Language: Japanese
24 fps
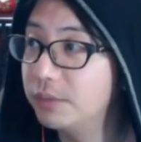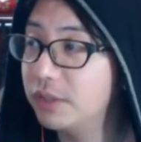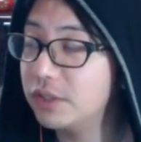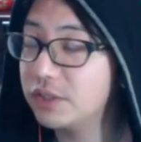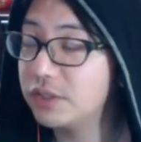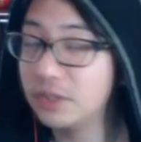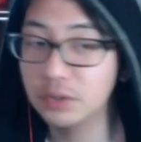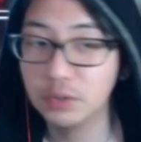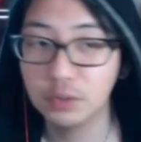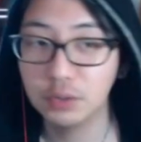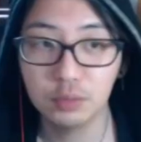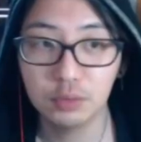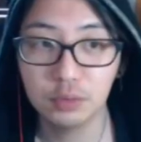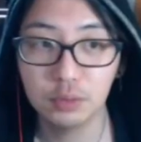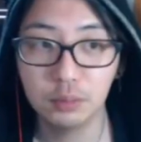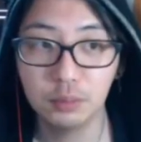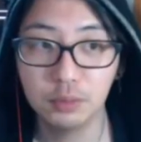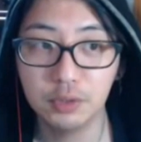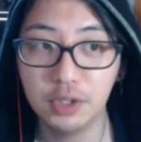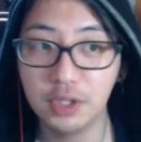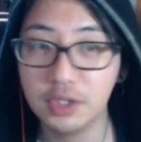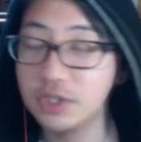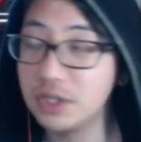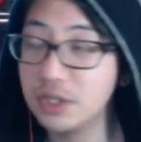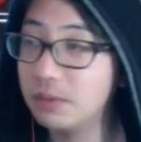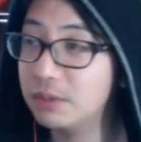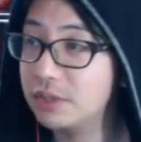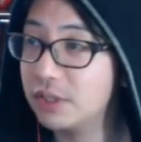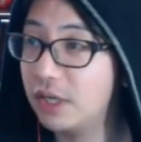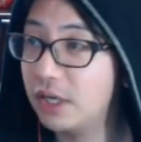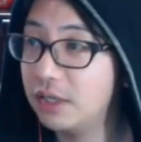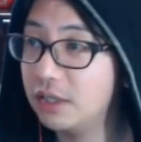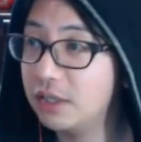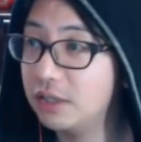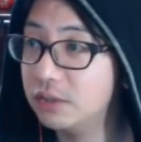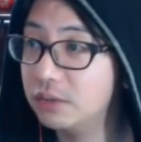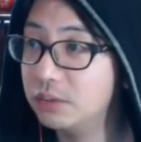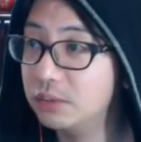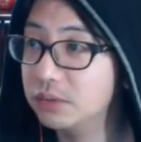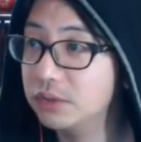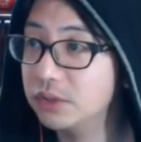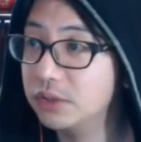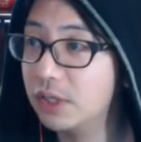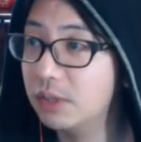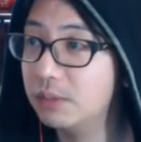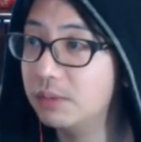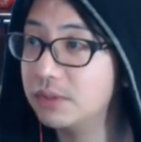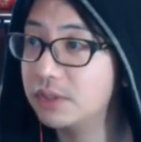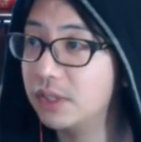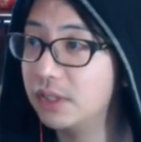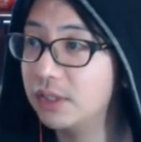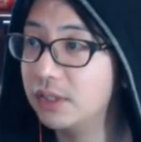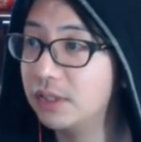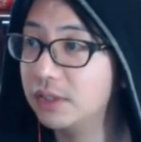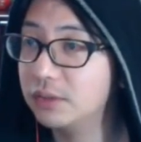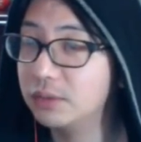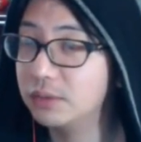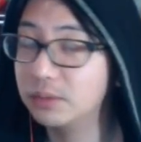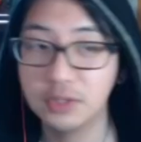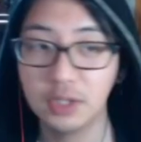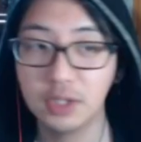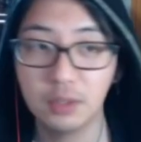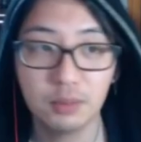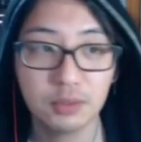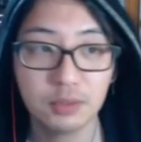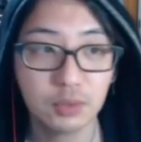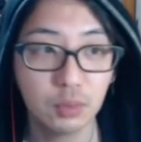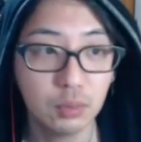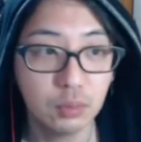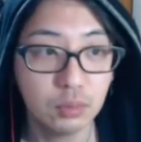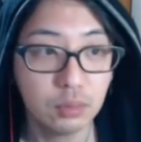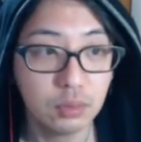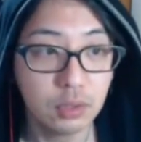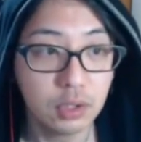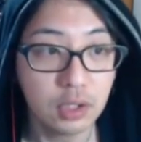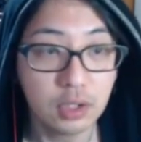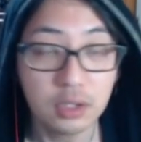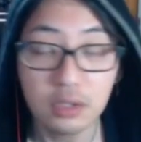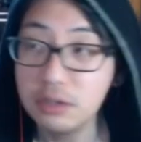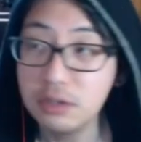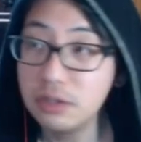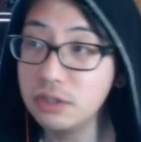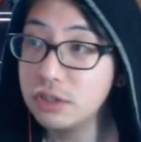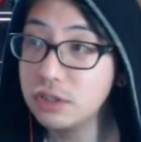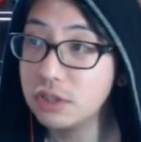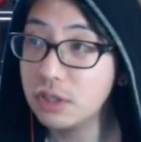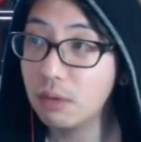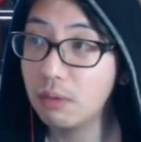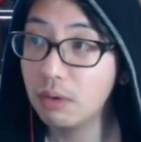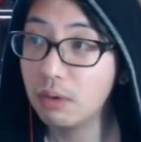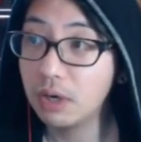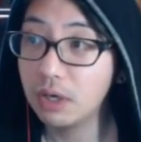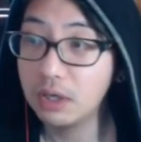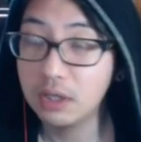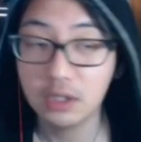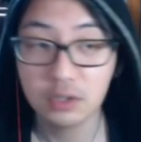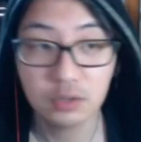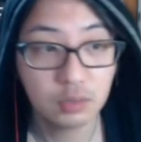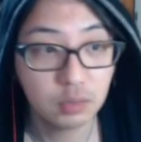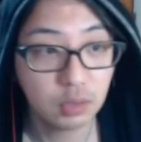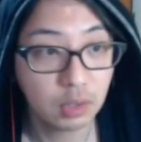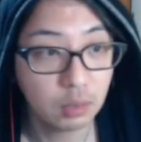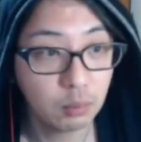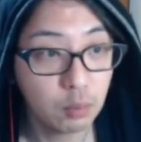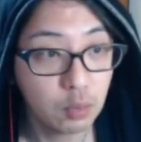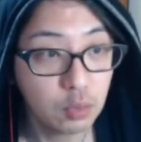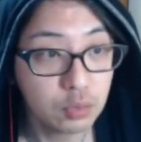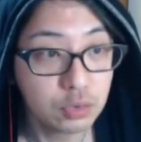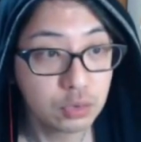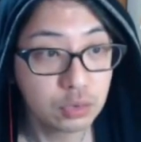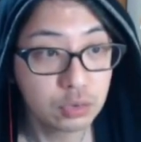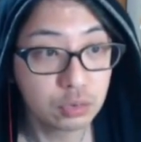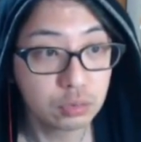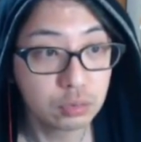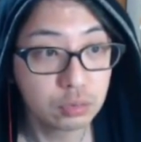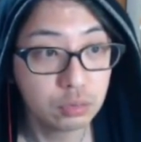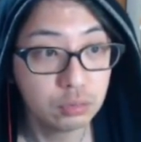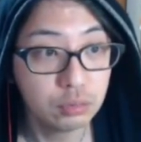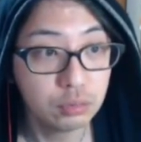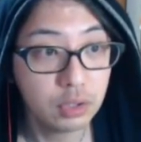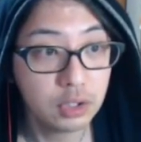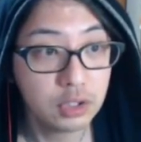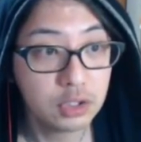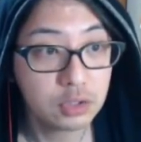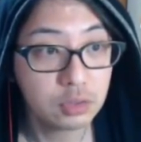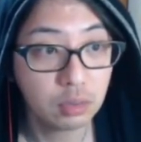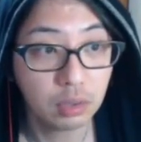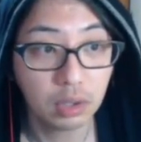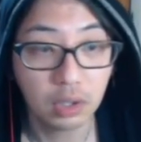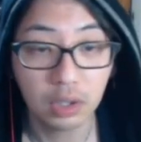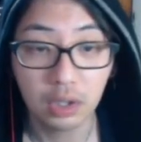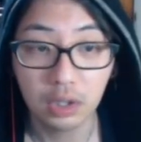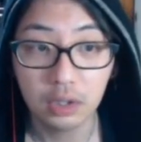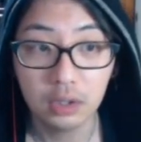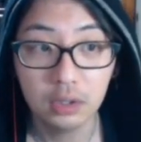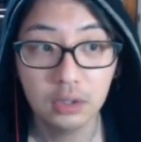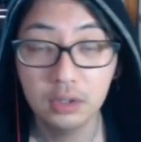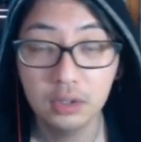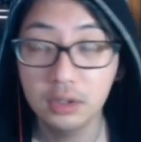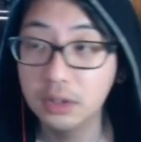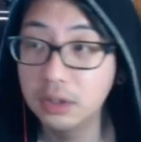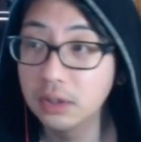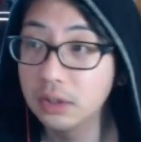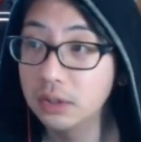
皆さんどうもいらっしゃいませ。ありがとうございます、この辺にしたら分かりやすいのかな。もうちょっと上にしようかな。